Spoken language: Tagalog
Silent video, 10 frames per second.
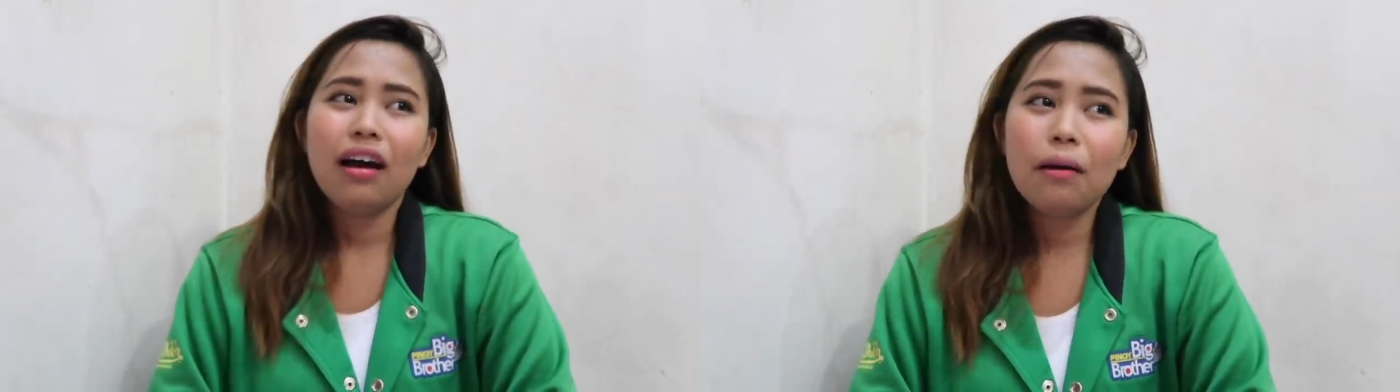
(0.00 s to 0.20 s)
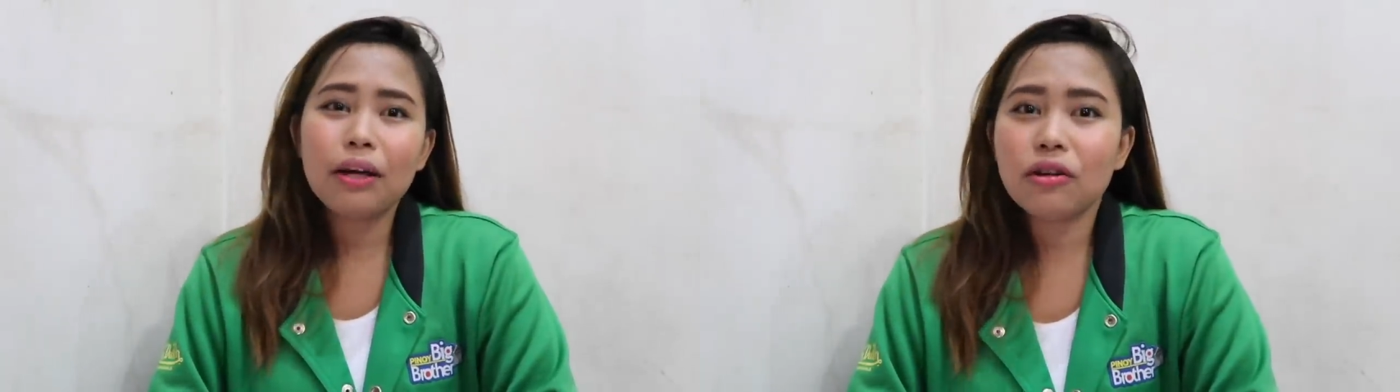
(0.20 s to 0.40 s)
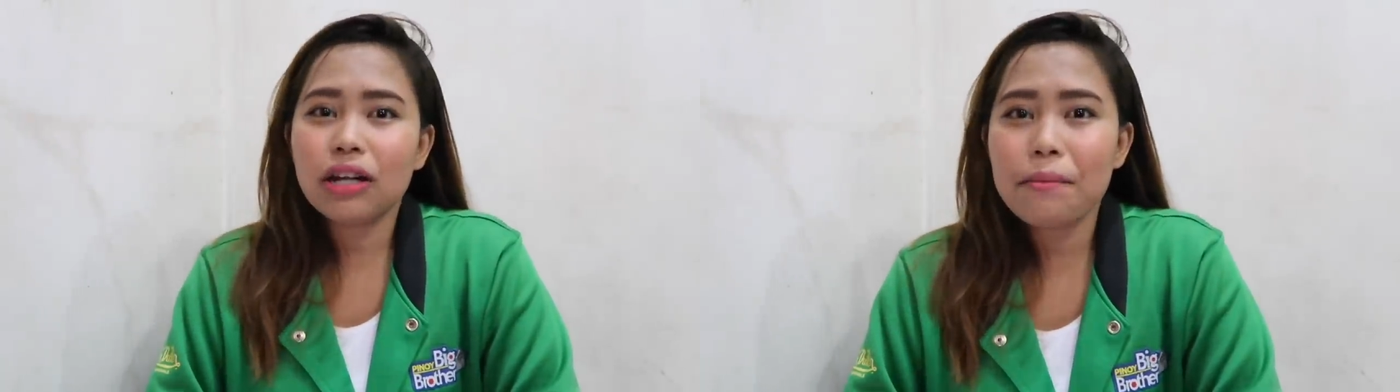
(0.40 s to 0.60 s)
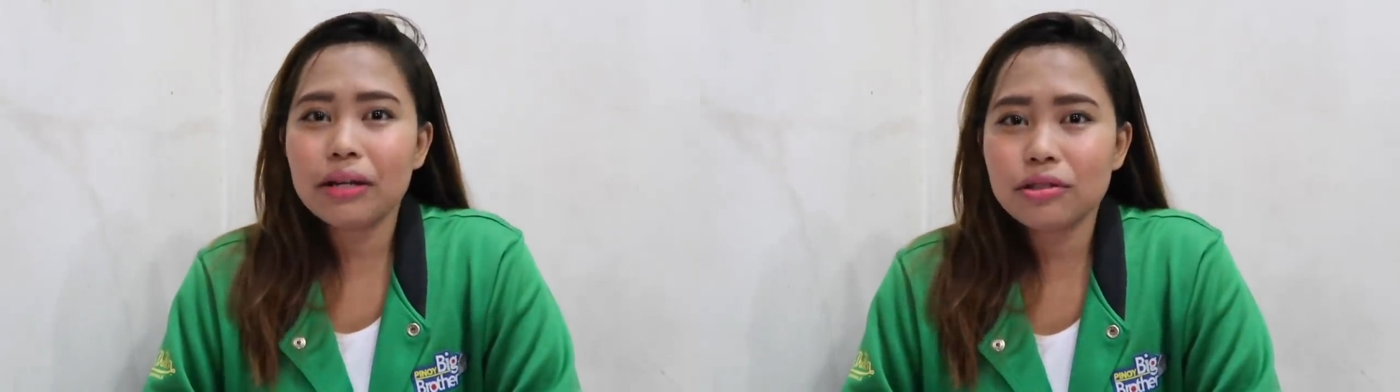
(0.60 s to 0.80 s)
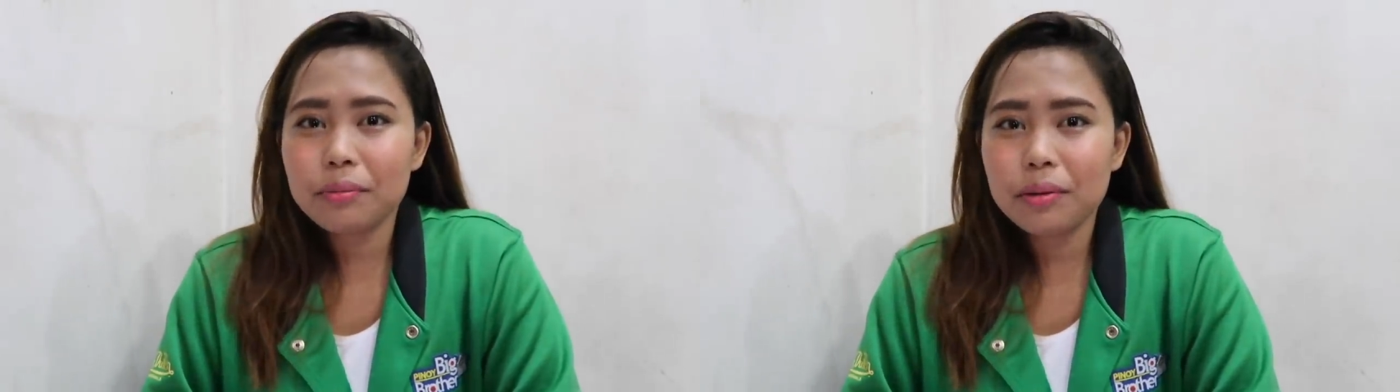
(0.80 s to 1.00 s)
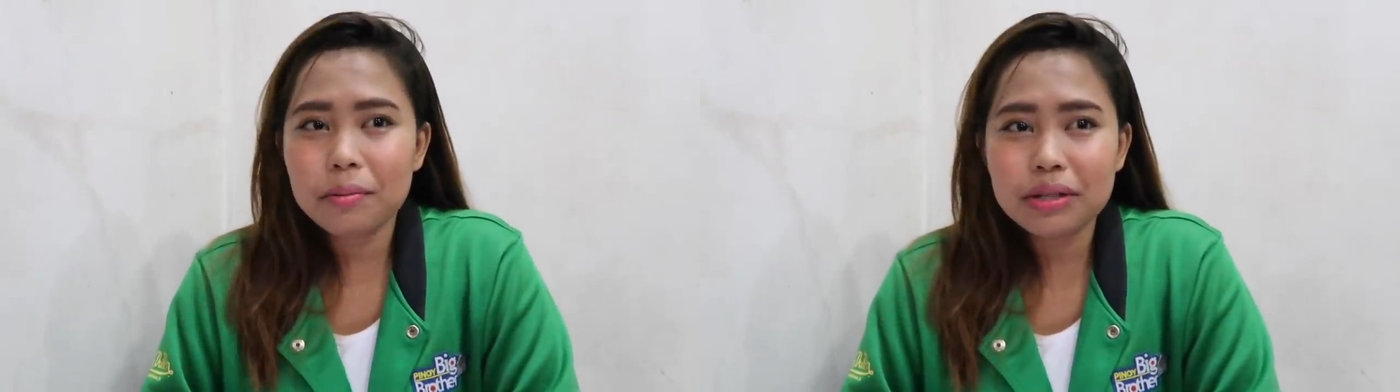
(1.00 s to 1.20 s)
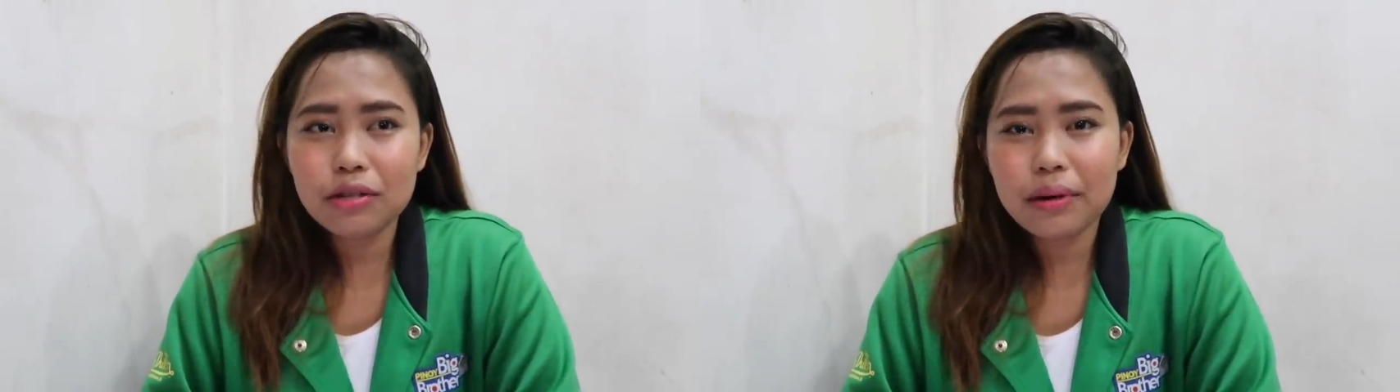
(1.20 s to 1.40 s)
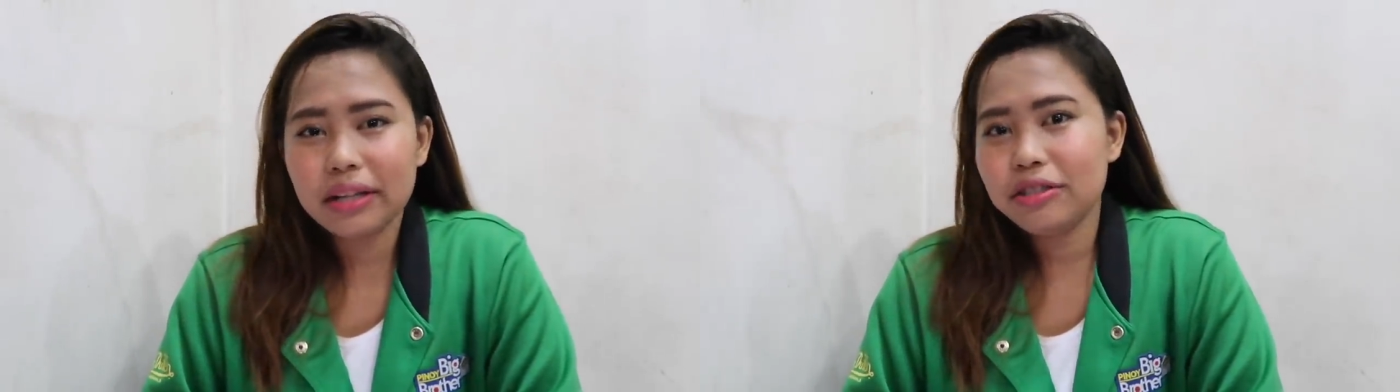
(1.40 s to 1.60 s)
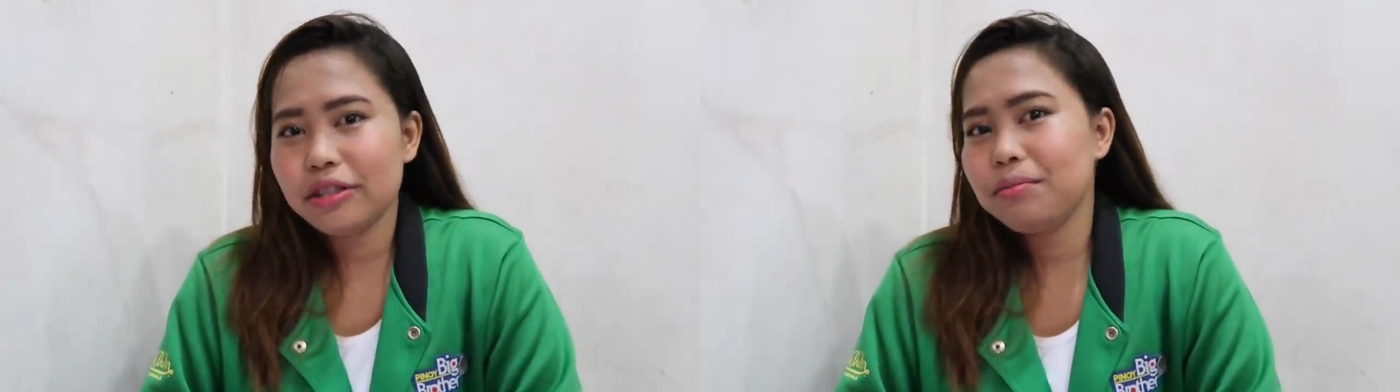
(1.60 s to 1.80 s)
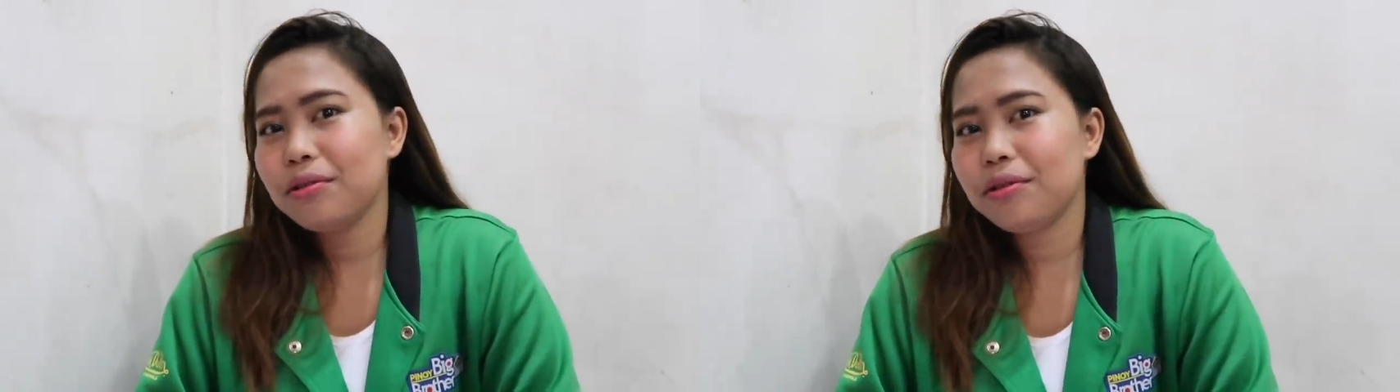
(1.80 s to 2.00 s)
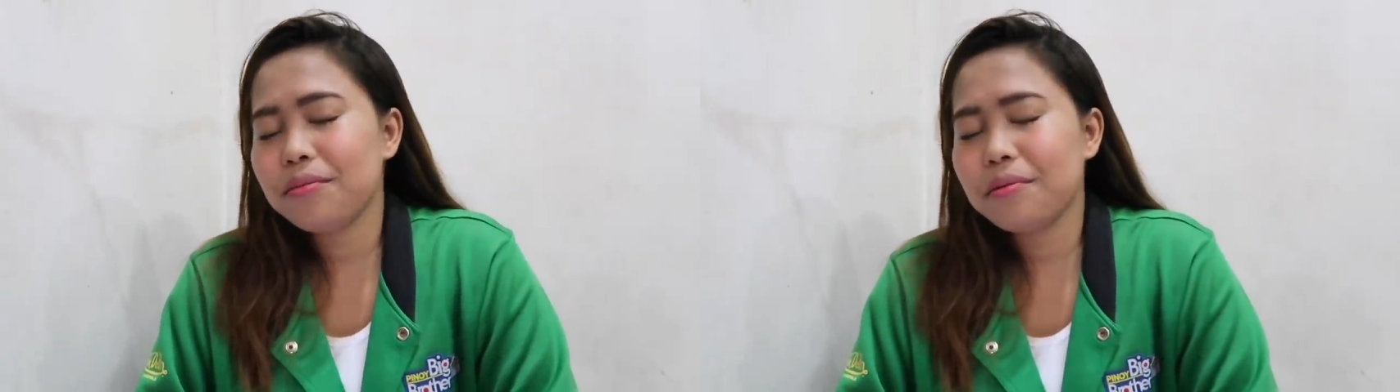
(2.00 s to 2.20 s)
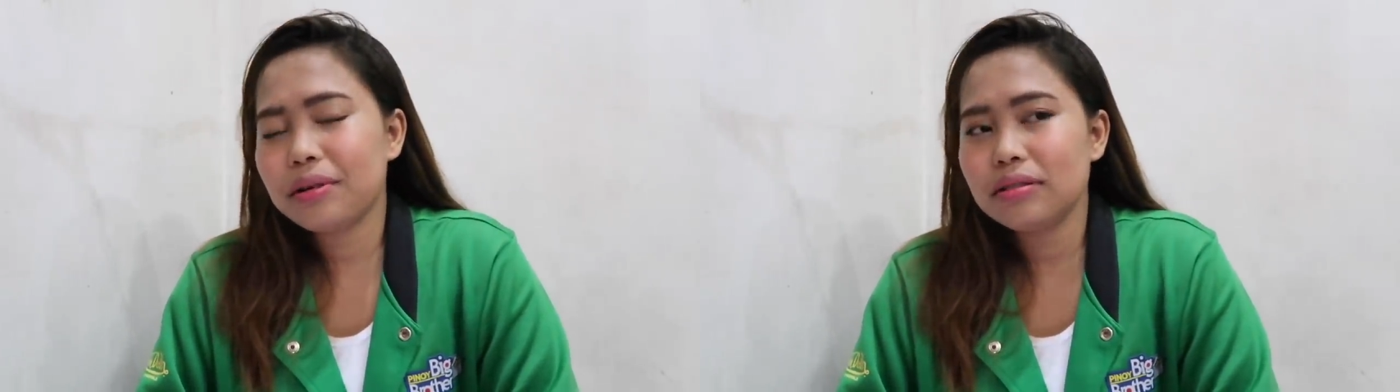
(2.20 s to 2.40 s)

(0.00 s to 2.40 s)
ah, paano ka nakapasok sa PBB? Sino manager mo?